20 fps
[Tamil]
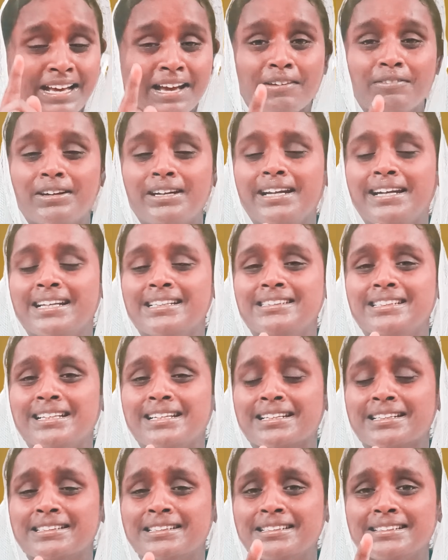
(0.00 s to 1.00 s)

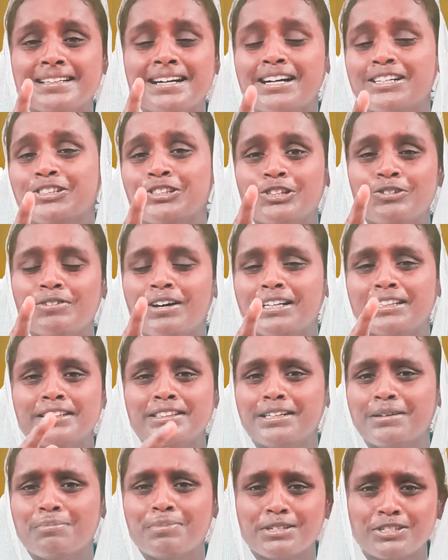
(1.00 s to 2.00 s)
தேவனிடத்திலிருந்து
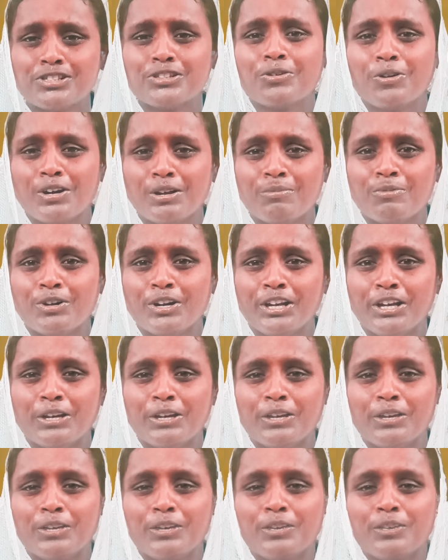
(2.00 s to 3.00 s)
ஆசீர்வாதத்தை பெற்றுக்கொள்ள
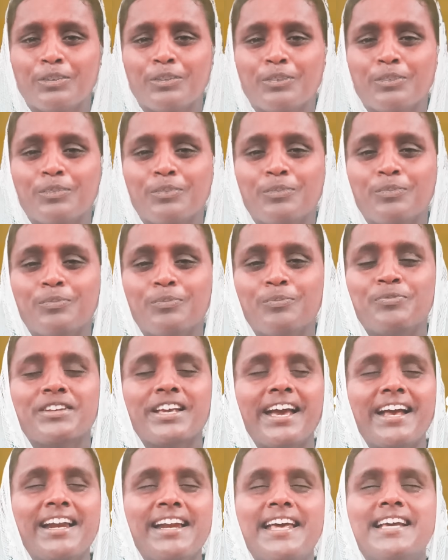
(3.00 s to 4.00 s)
முடியும் ஜெபிப்போம்
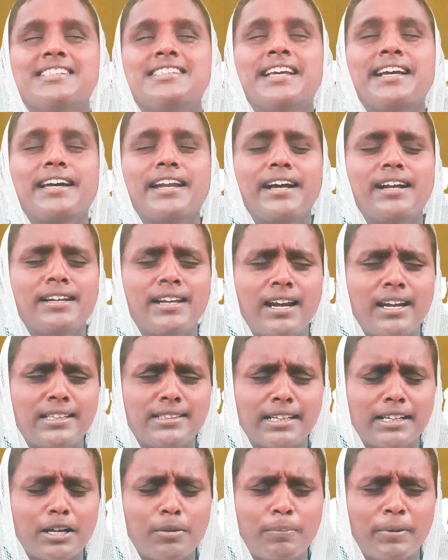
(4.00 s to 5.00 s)
எங்களை நேசிக்கிறீங்க நல்ல
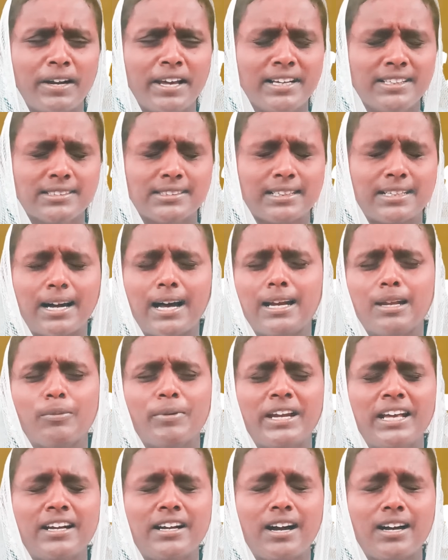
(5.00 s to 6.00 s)
தகப்பனே இந்த கால
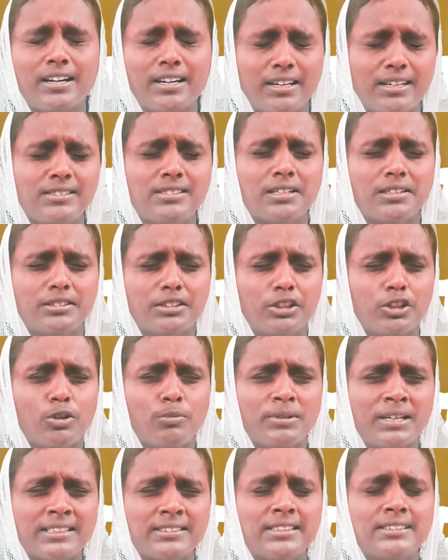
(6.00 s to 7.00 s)
வேலைக்காக நன்றி
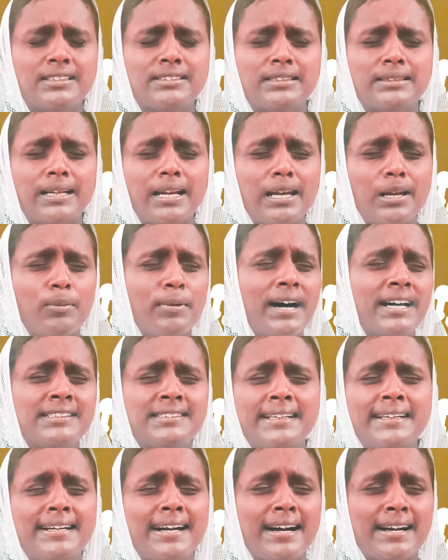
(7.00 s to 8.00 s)
செலுத்துகிறோம் கத்த தந்த நல்ல
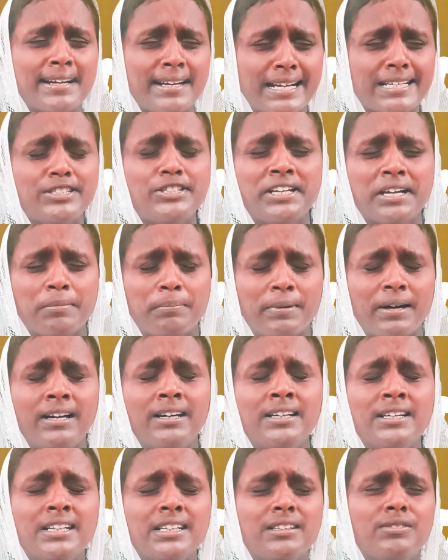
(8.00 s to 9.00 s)
வார்த்தைக்காக நன்றி அப்பா
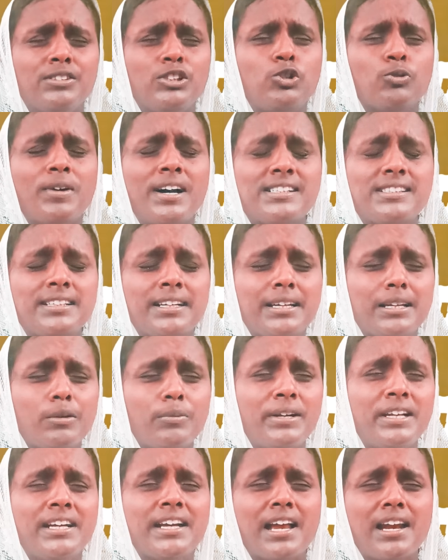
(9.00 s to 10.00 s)
விசுவாச
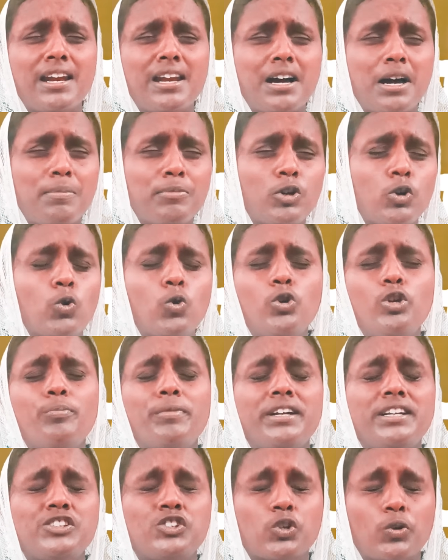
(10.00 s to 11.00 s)
விசுவாசிக்கிறவனுக்கு எல்லாம்
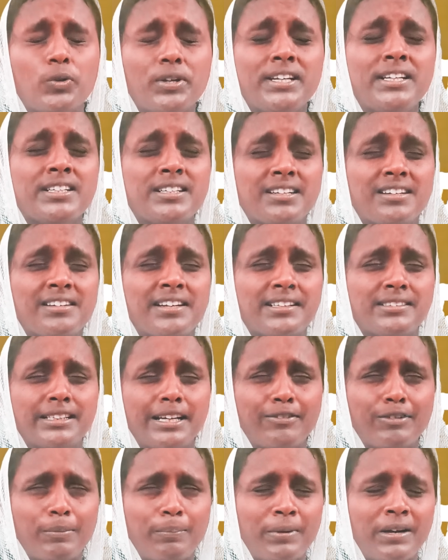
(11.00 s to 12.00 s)
கூடும் என்று சொல்லியிருக்கிறாரு
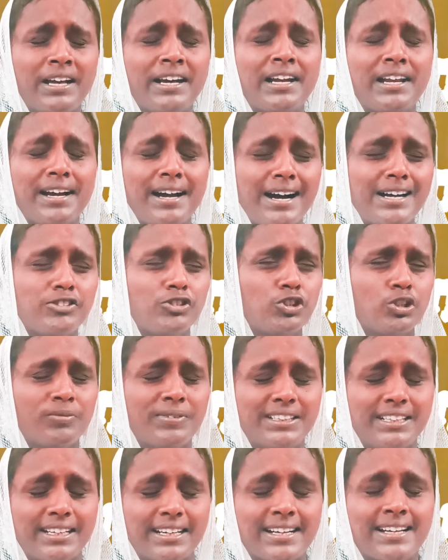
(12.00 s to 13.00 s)
தேவ பிள்ளைகளை
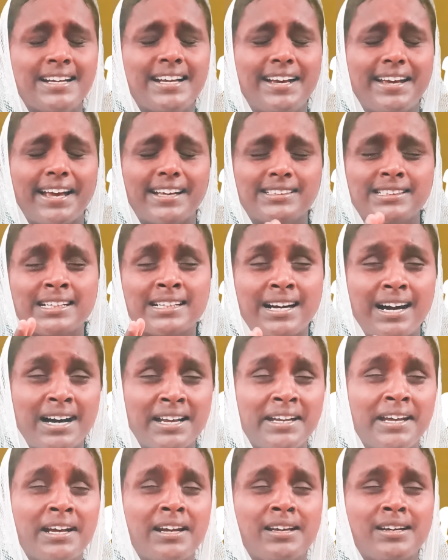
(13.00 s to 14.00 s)
ஆசிர்வதிங்க எந்த
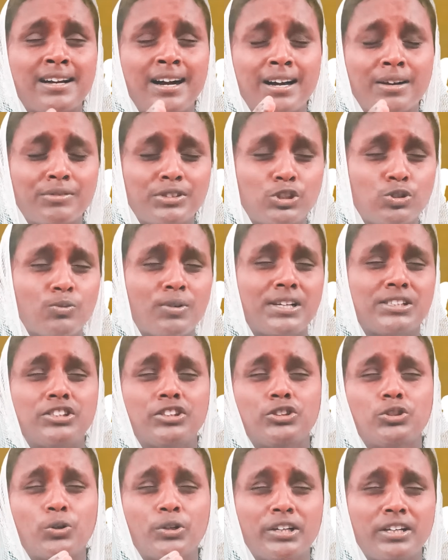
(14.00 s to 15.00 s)
காரியங்களுக்காக
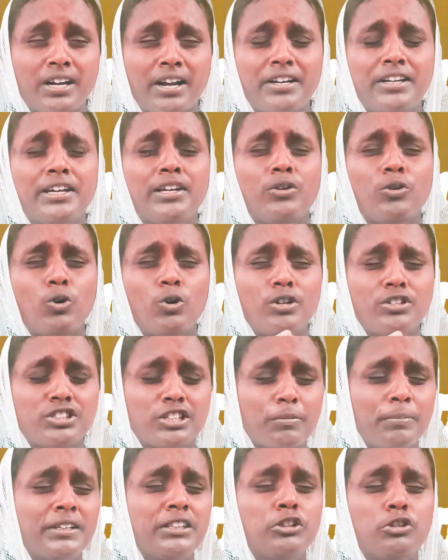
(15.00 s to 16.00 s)
விசுவாசத்தோடு கண்ணீரோடு
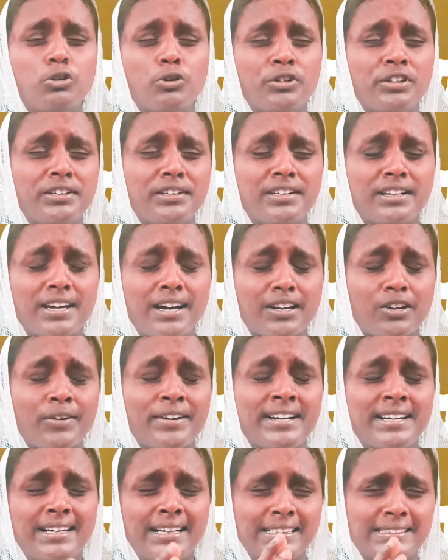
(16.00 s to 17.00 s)
ஜெபித்து
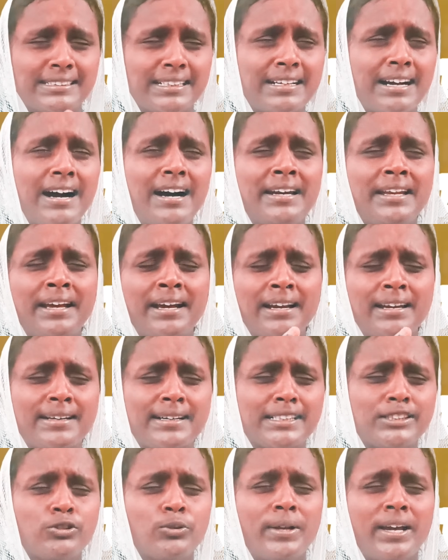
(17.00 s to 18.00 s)
கொண்டிருக்கிறார்களோ அந்த காரியங்களை
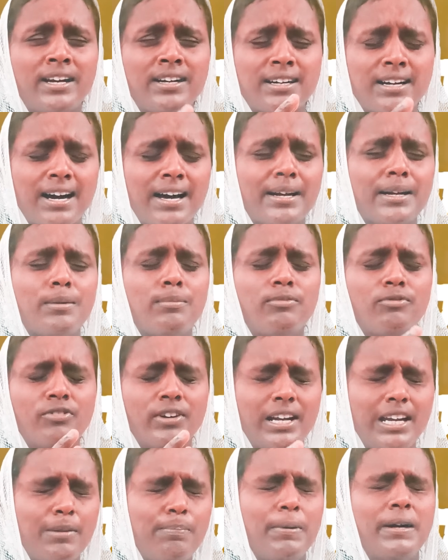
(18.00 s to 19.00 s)
கத்துடைய கரம்
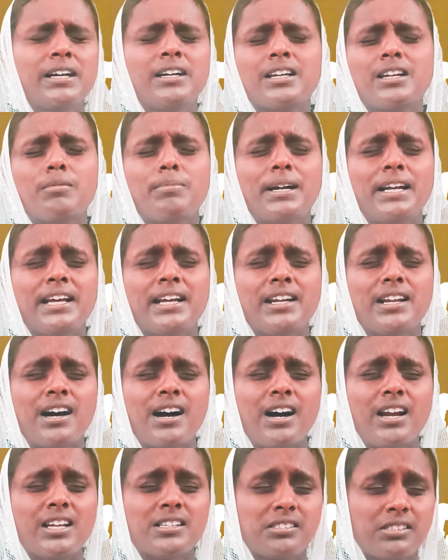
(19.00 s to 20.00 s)

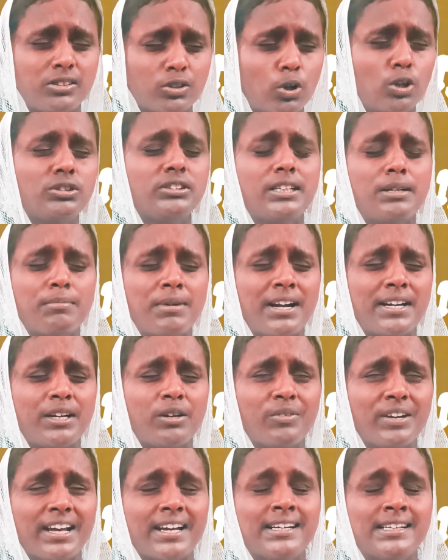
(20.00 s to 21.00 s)
வெளிப்படுகிறபடினால ஸ்தோத்திரம்
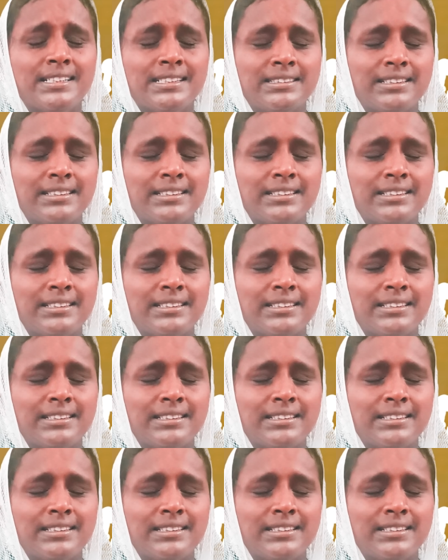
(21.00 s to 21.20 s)
ஆண்டவரே